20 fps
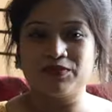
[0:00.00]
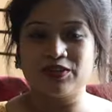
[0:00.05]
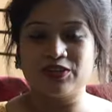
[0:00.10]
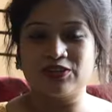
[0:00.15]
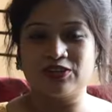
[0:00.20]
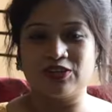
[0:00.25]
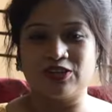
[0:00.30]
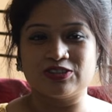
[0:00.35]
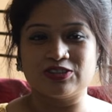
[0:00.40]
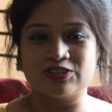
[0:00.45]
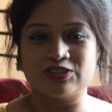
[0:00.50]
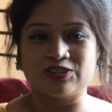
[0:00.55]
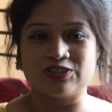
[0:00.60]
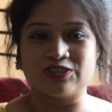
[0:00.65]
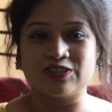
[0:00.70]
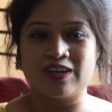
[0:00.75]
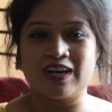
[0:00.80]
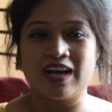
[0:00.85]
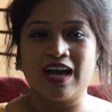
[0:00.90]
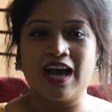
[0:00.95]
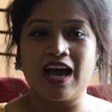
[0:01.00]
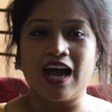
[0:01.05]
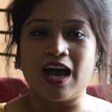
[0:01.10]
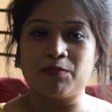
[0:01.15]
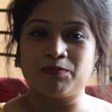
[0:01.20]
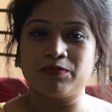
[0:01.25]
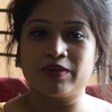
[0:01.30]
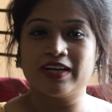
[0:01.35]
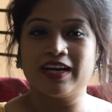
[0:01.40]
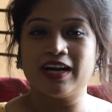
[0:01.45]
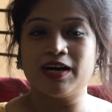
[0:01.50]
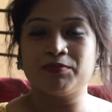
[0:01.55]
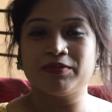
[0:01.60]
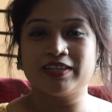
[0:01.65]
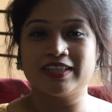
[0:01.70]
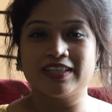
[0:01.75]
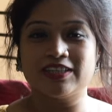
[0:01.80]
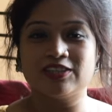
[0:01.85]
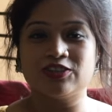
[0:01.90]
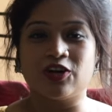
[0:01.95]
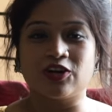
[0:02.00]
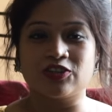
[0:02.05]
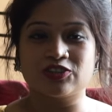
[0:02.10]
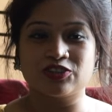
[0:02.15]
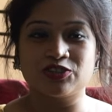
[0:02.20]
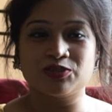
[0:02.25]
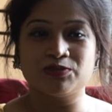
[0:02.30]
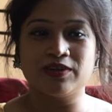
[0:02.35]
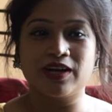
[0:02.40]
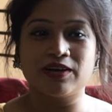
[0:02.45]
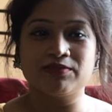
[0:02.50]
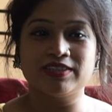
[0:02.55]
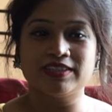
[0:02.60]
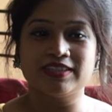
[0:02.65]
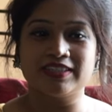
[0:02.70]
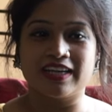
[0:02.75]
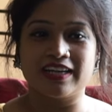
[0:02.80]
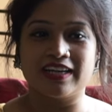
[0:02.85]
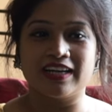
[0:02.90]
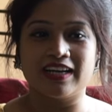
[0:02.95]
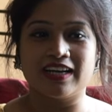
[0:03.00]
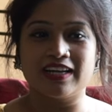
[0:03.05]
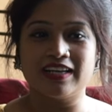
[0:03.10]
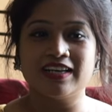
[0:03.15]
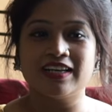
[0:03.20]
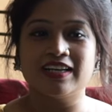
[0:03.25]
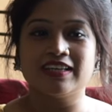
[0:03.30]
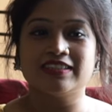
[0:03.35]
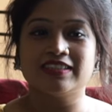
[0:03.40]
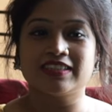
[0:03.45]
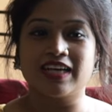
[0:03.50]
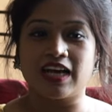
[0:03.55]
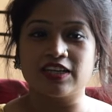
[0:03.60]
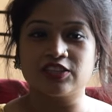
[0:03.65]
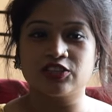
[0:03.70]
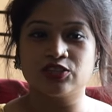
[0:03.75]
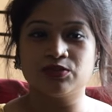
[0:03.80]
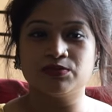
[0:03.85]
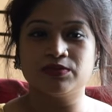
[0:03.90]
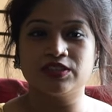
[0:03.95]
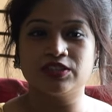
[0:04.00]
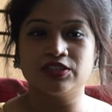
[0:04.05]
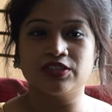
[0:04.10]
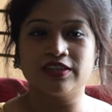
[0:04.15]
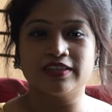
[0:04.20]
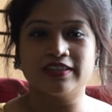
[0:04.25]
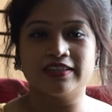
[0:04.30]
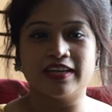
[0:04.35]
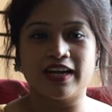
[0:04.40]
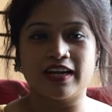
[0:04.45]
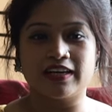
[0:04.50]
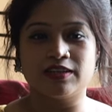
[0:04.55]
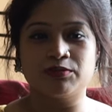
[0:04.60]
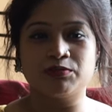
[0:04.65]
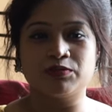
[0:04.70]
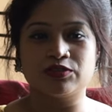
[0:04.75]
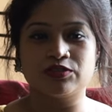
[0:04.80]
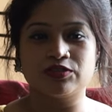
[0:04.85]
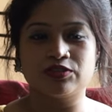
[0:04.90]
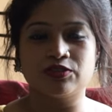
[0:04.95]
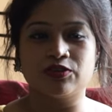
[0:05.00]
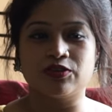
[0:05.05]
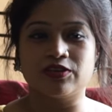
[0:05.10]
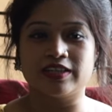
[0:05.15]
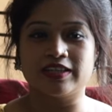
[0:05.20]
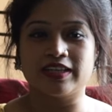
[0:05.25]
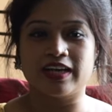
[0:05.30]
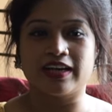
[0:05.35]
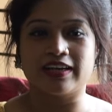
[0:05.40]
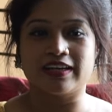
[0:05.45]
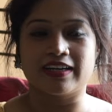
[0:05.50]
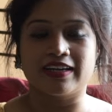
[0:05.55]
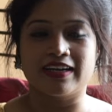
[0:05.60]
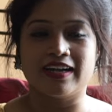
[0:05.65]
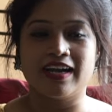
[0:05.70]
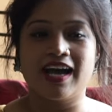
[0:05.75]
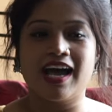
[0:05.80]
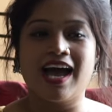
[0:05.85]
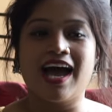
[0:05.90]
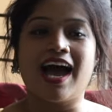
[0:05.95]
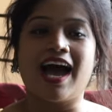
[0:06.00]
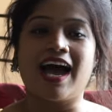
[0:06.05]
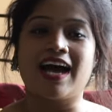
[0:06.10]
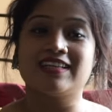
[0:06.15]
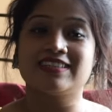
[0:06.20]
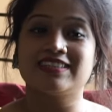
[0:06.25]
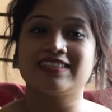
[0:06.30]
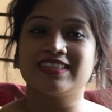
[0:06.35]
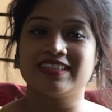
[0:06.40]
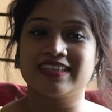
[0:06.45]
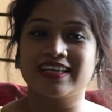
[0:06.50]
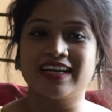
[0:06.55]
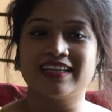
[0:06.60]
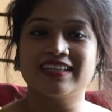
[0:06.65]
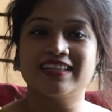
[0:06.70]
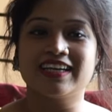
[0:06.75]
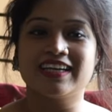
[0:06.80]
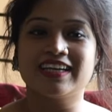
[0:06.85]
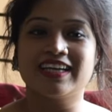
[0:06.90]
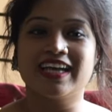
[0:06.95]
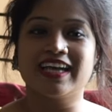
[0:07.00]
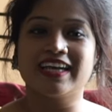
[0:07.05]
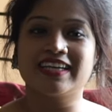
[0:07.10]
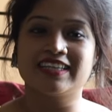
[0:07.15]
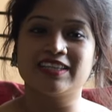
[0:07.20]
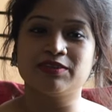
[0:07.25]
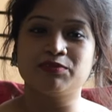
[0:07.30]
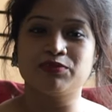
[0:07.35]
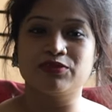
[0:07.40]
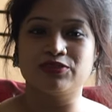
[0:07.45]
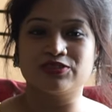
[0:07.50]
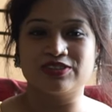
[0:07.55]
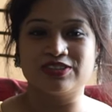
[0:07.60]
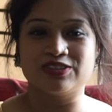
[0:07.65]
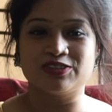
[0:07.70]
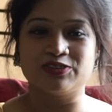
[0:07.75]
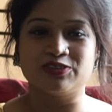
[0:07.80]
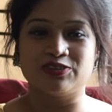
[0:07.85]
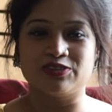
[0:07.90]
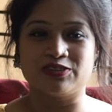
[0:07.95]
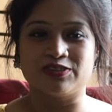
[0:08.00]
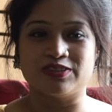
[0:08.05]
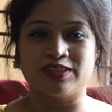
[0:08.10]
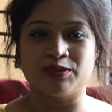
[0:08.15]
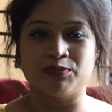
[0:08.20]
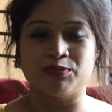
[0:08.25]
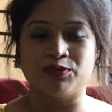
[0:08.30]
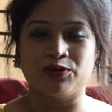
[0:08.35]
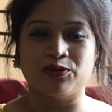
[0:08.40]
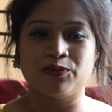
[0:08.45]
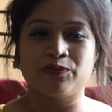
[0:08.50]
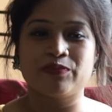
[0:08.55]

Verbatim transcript: প্রিয় দর্শক আপনারা আমাদের ডক্টর ভাবি চ্যানেলে স্বাস্থ্য বিষয়ক নানা প্রশ্ন করে থাকেন আজ সেখান থেকে একটি প্রশ্নের উত্তর দেব